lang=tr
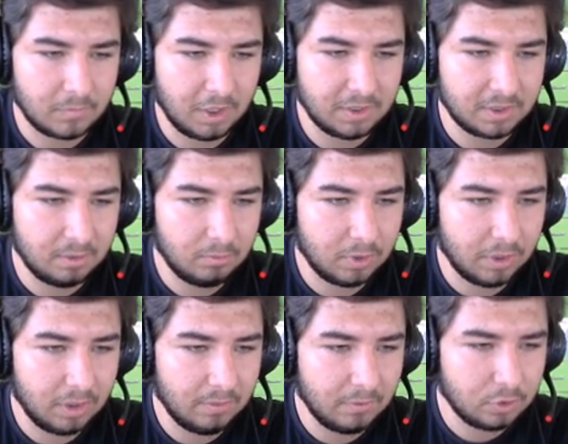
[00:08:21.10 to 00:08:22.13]
Eskiden bu kadar
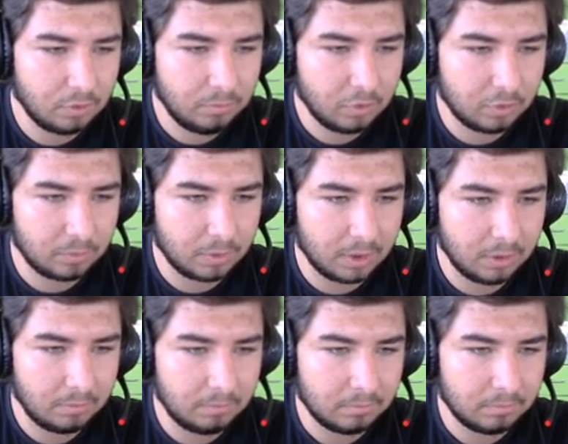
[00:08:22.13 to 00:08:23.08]
yavaş olmuyordu bu ya.